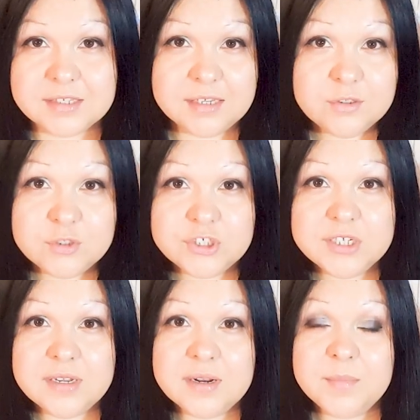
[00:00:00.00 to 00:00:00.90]
Следующий
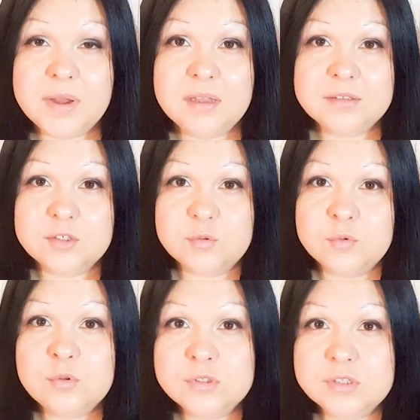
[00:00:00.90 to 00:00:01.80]
аромат,
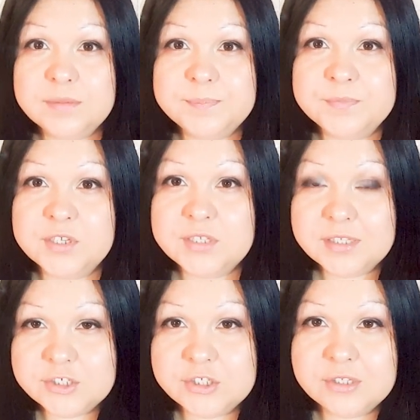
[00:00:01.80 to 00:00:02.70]
он
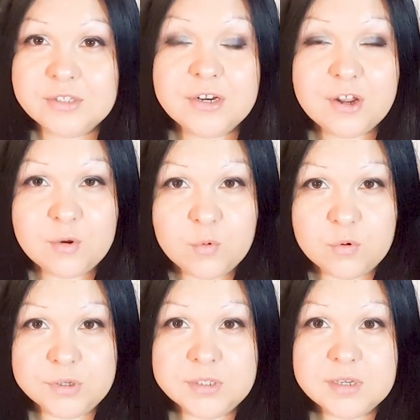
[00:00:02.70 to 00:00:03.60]
достаточно
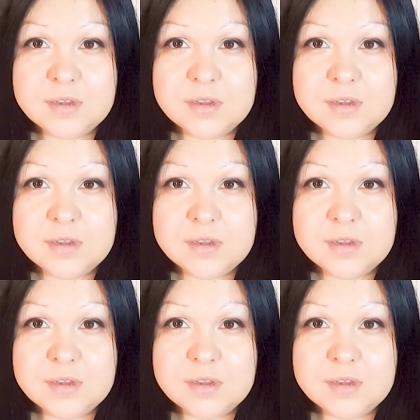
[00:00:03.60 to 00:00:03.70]
дорогой,